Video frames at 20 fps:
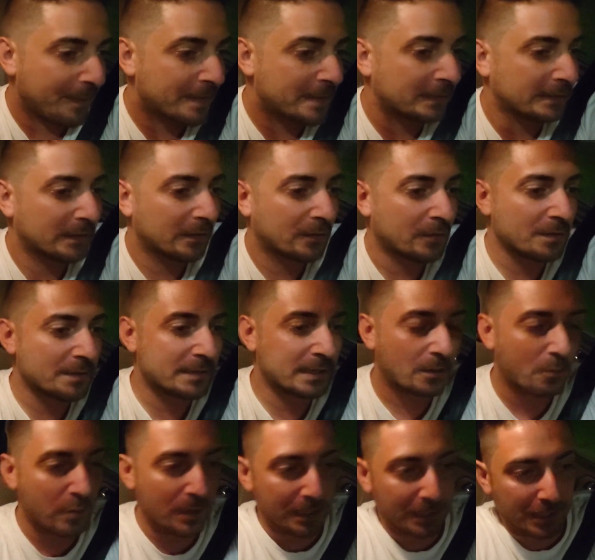La pizzata
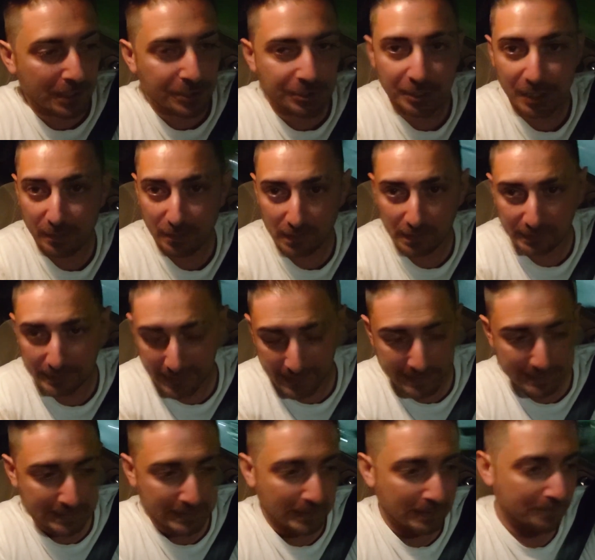costa 15 euro a
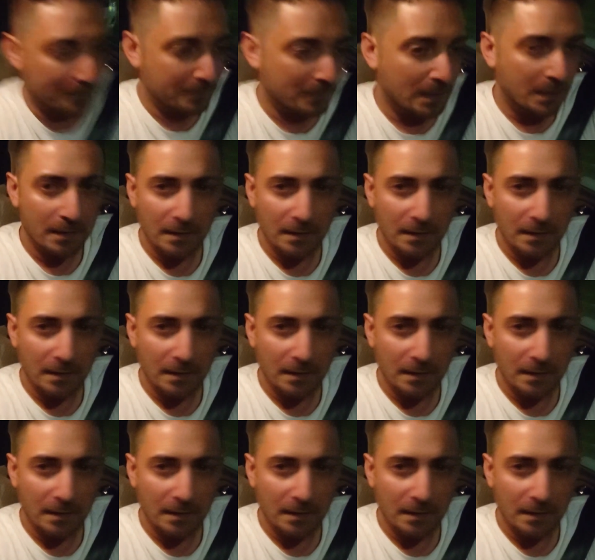testa